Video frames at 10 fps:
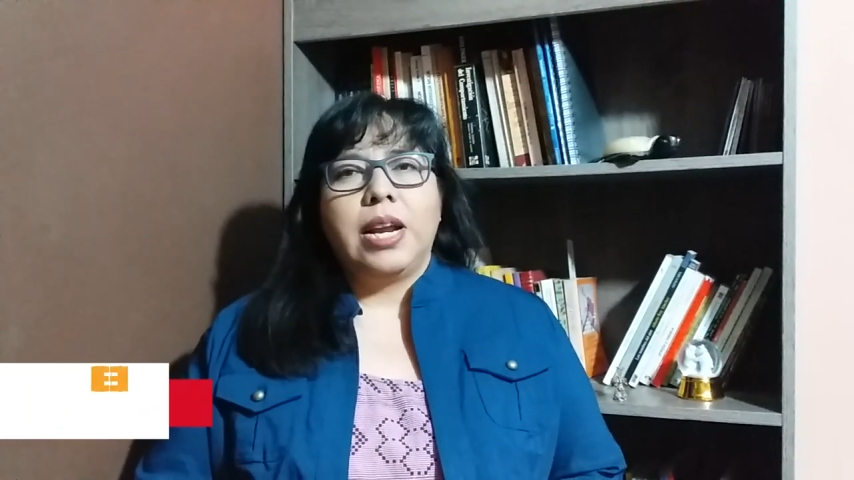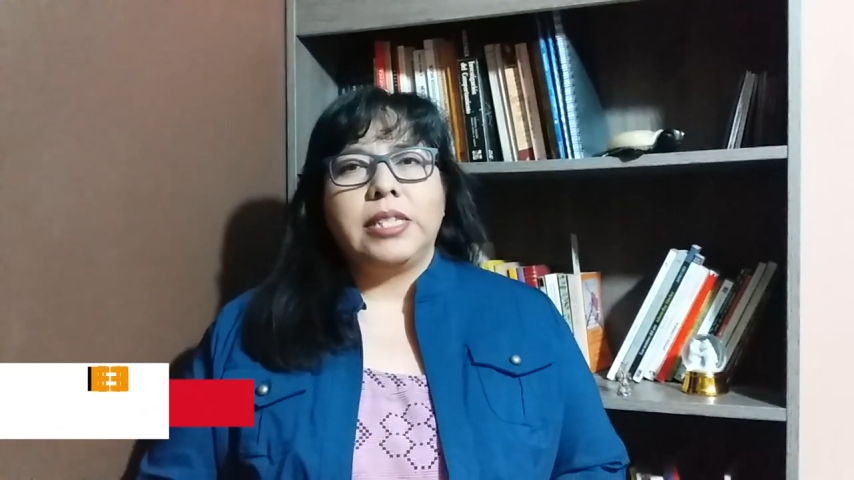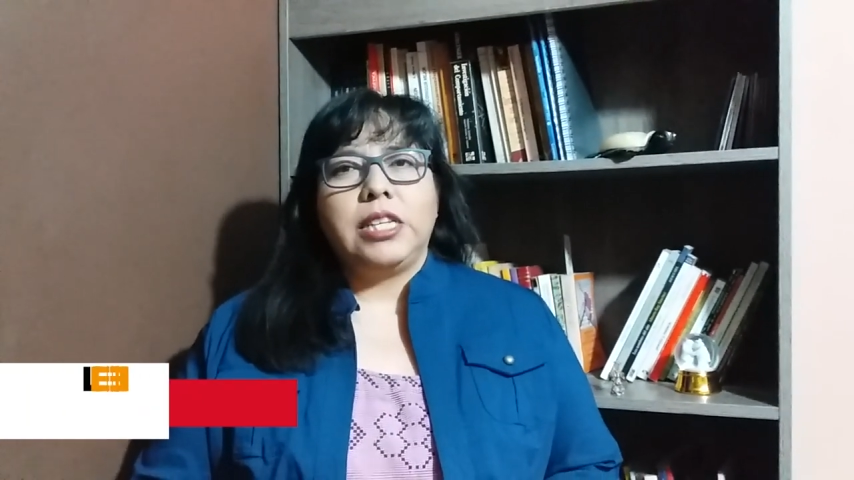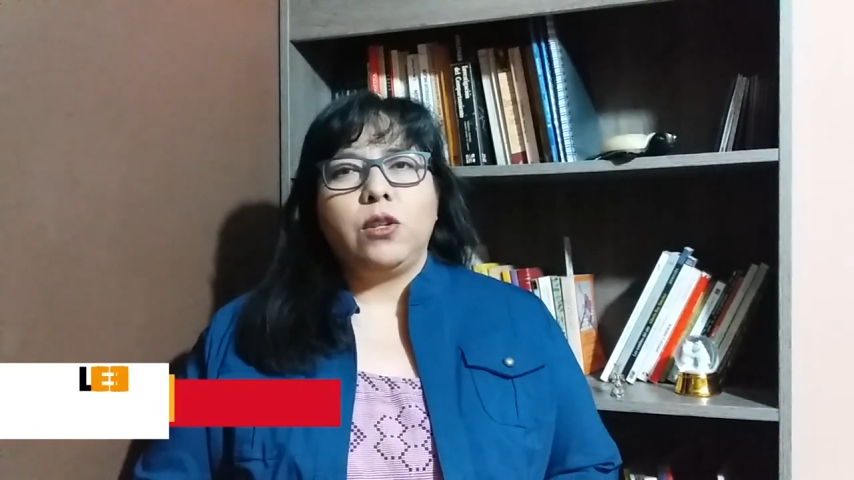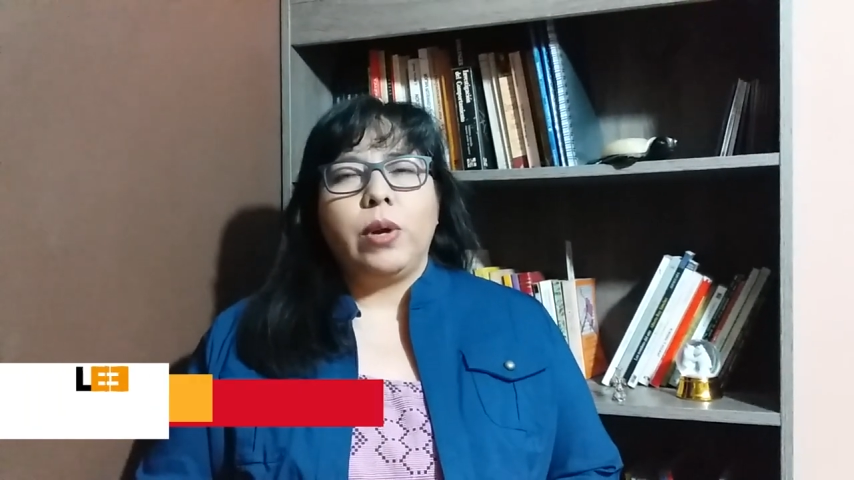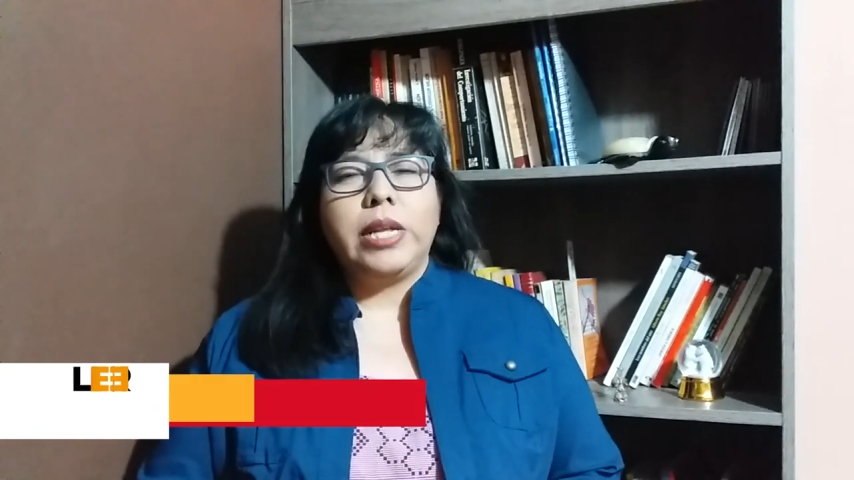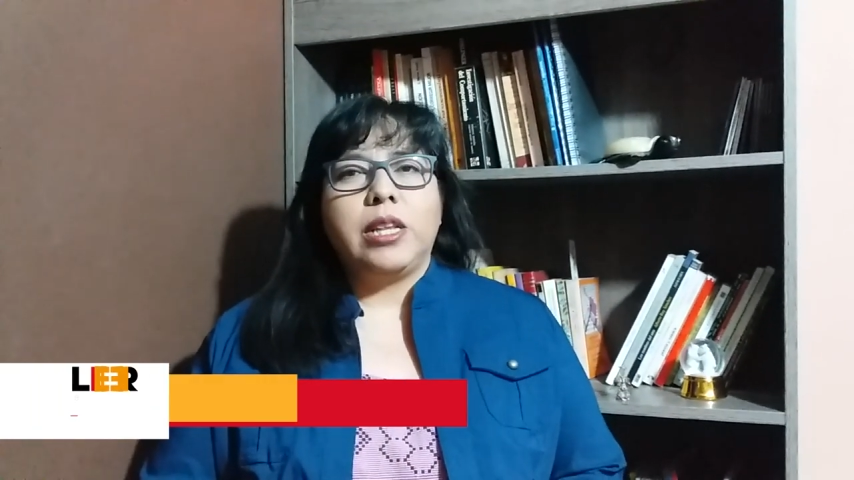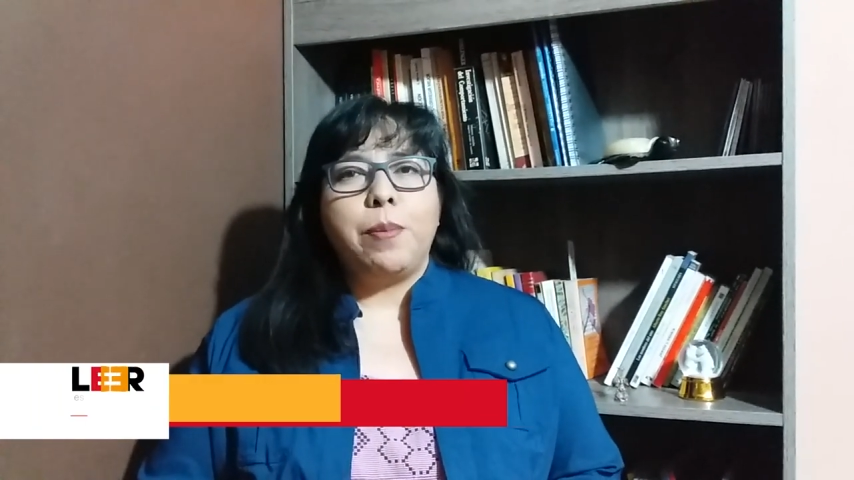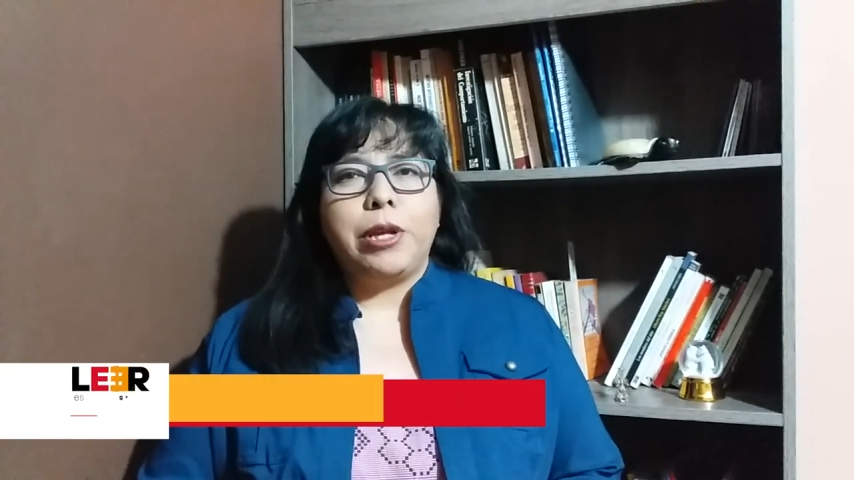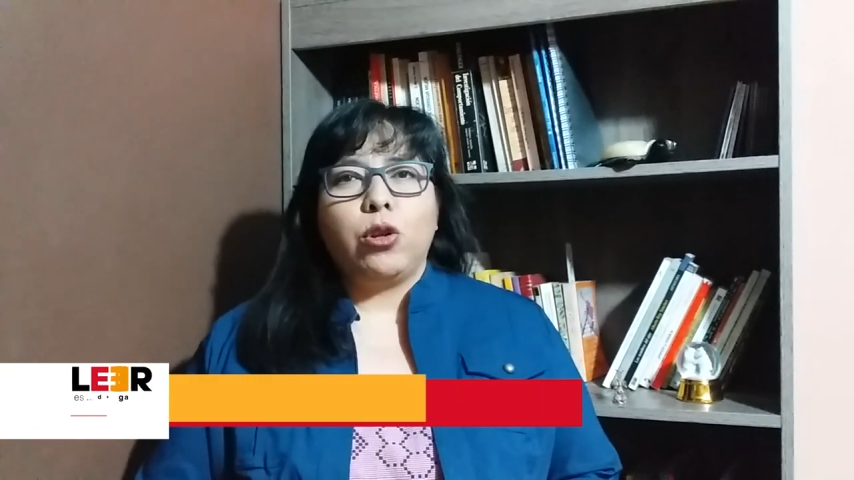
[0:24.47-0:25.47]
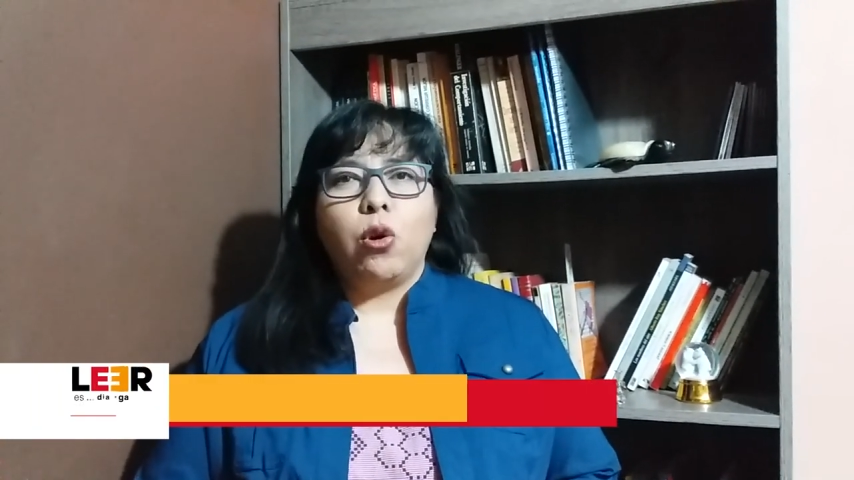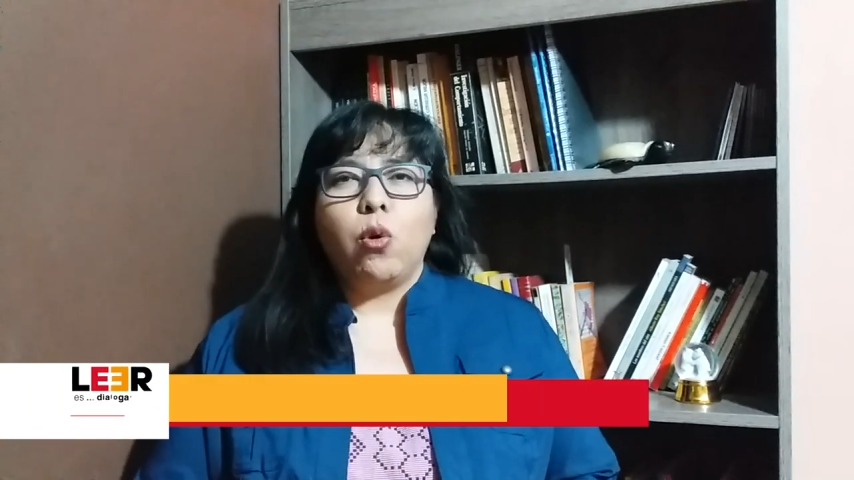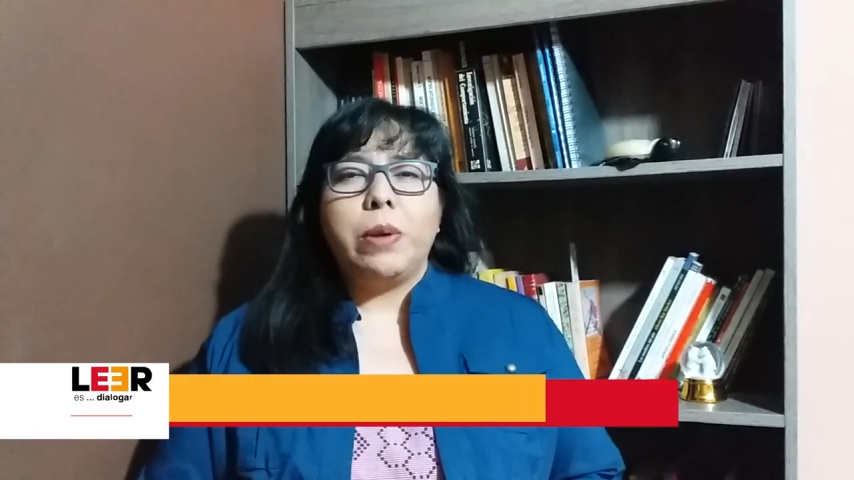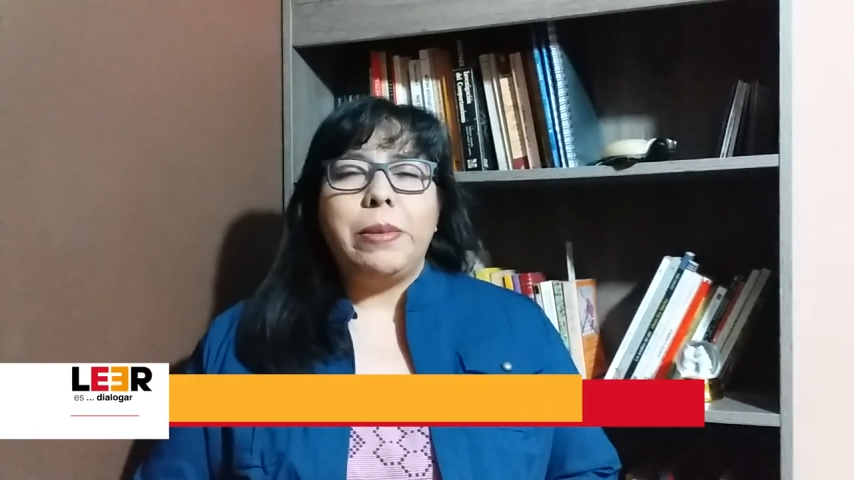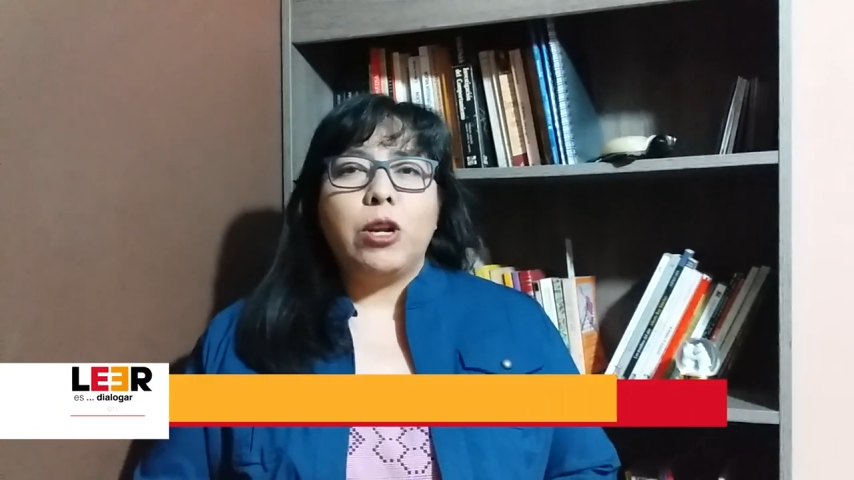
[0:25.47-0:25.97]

nacido en Tepetongo en